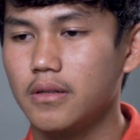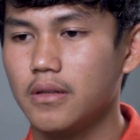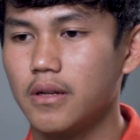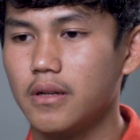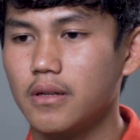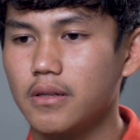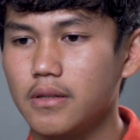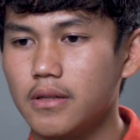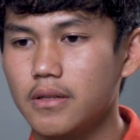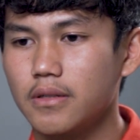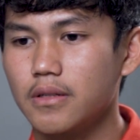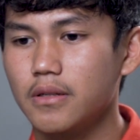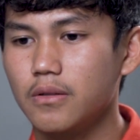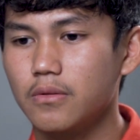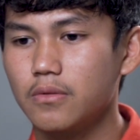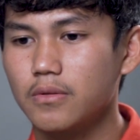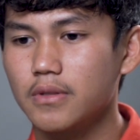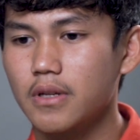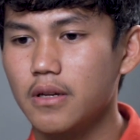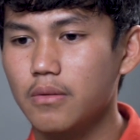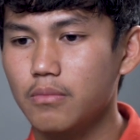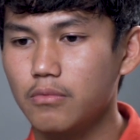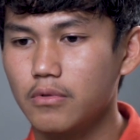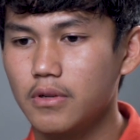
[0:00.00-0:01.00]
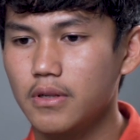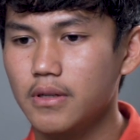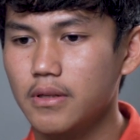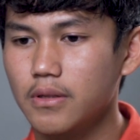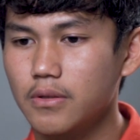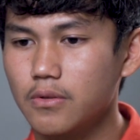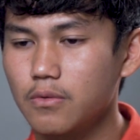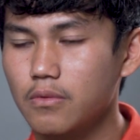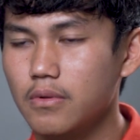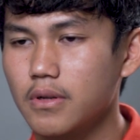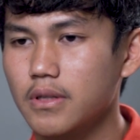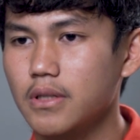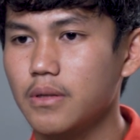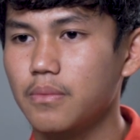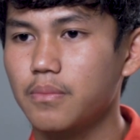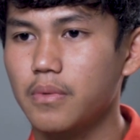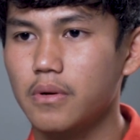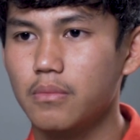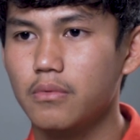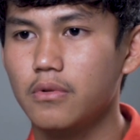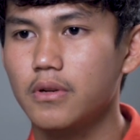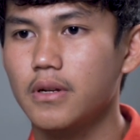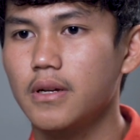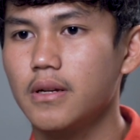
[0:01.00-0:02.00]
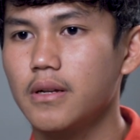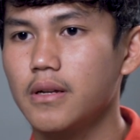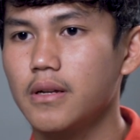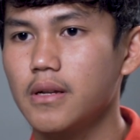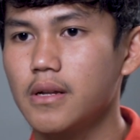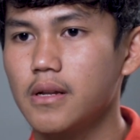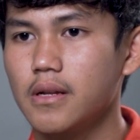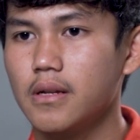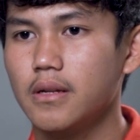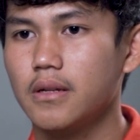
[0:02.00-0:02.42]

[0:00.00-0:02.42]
dan di situ saya mulai suka sepak bola.